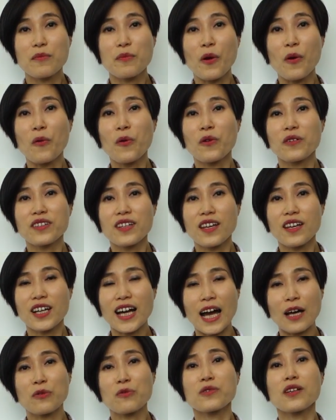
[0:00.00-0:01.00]
병원에
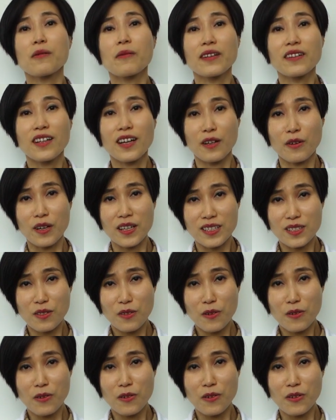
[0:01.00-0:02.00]
간호사 만나러
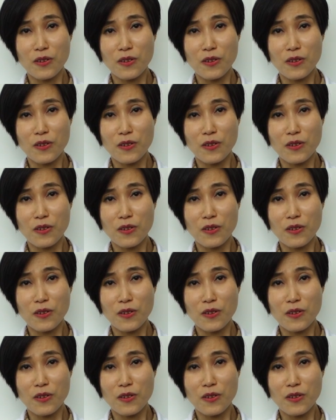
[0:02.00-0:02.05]
왔어?